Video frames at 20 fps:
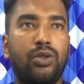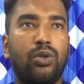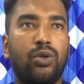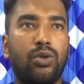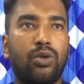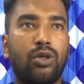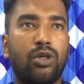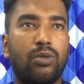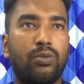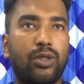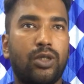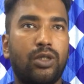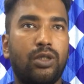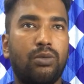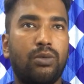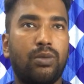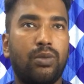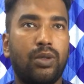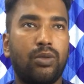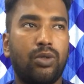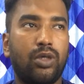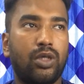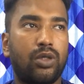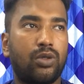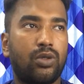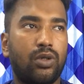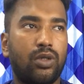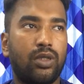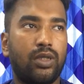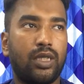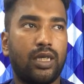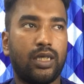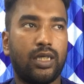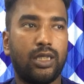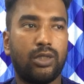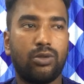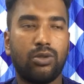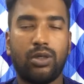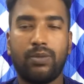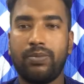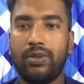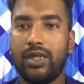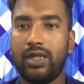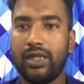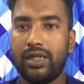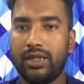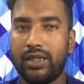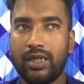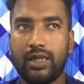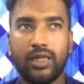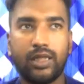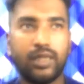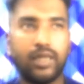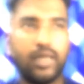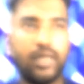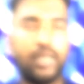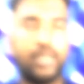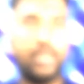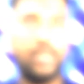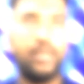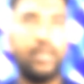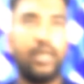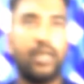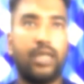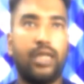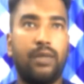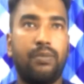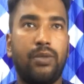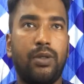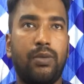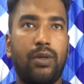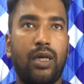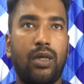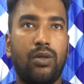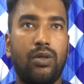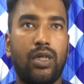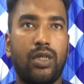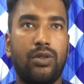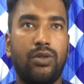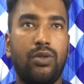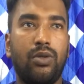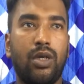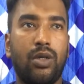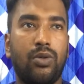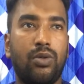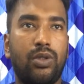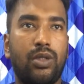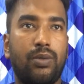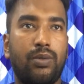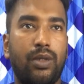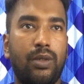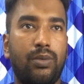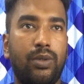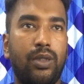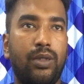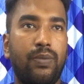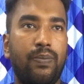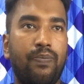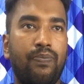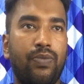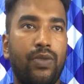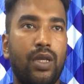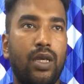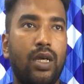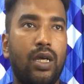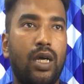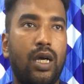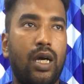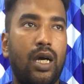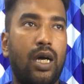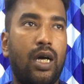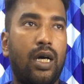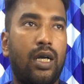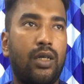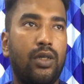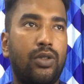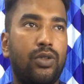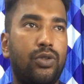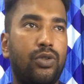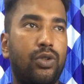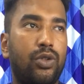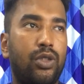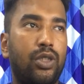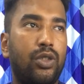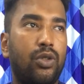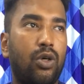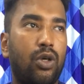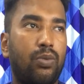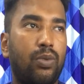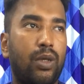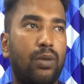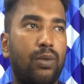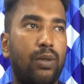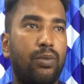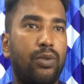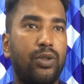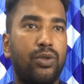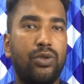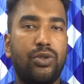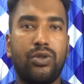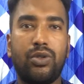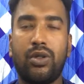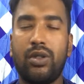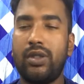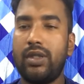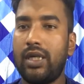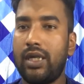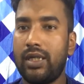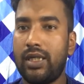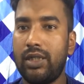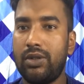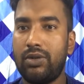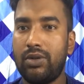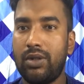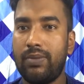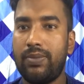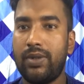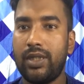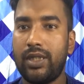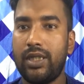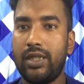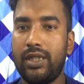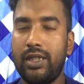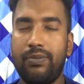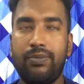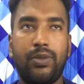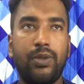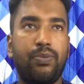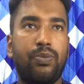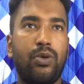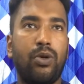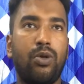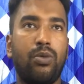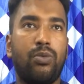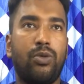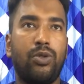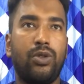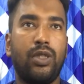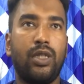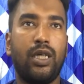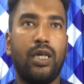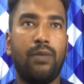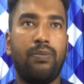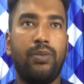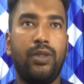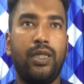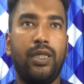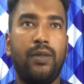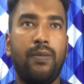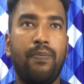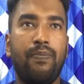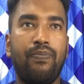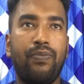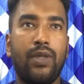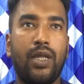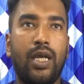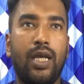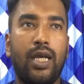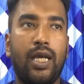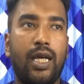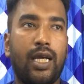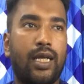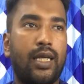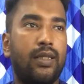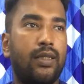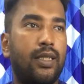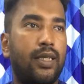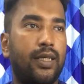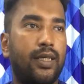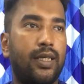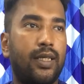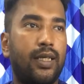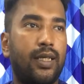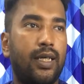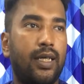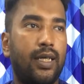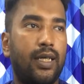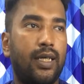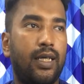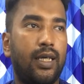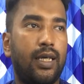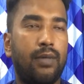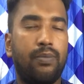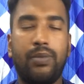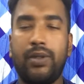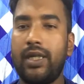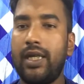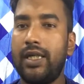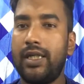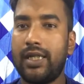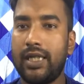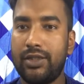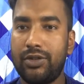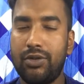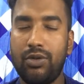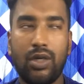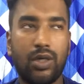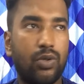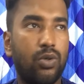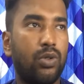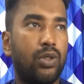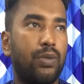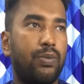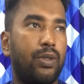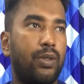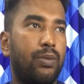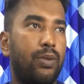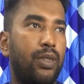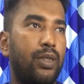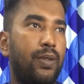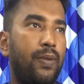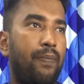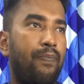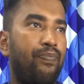ডঙ্গলের মাধ্যমে ব্যবহার করেন তার ক্ষেত্রে আপনার ইন্টারনেট কানেকশান থাকলে আপনি ভালো কাজগুলো করতে পারবেন আর যদি নর্মালভাবে ইউজ করেন তার ক্ষেত্রেও আপনাকে ইএফটি প্রোর মধ্যে আপনি এখান থেকে আপনি এই কাজগুলো করতে পারবেন